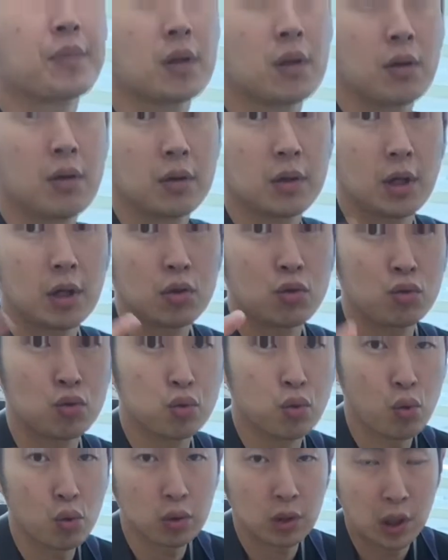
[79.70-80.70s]
이렇게 두
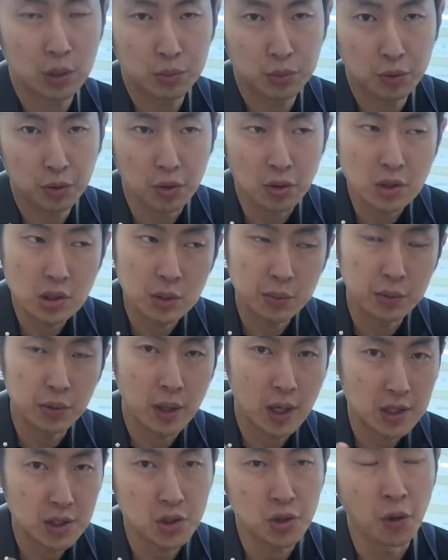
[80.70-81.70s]
옥타브로 연습을
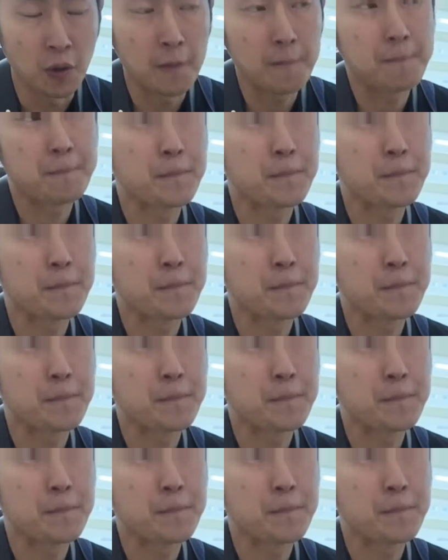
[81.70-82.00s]
하시죠.